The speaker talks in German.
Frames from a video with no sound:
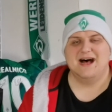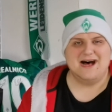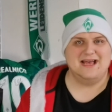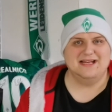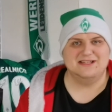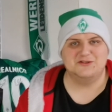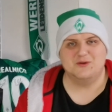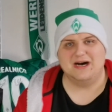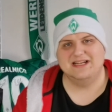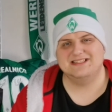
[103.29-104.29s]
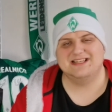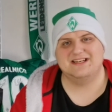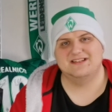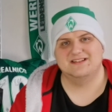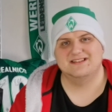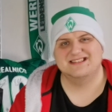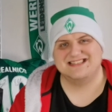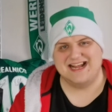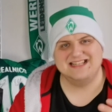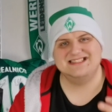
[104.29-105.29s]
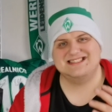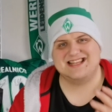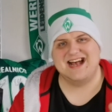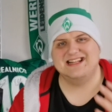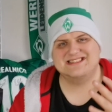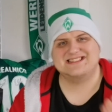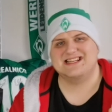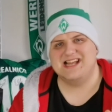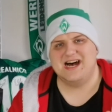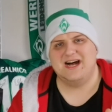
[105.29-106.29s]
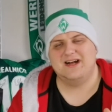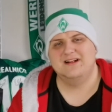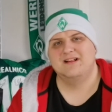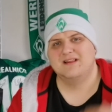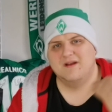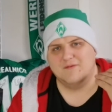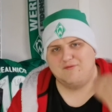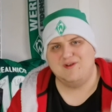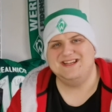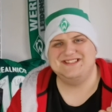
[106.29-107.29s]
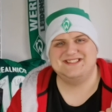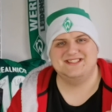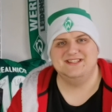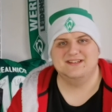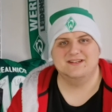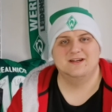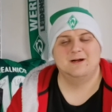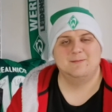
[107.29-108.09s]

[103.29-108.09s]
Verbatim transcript: Eigentlich nur eine Sache. Ganz, ganz klar Pflichtsieg.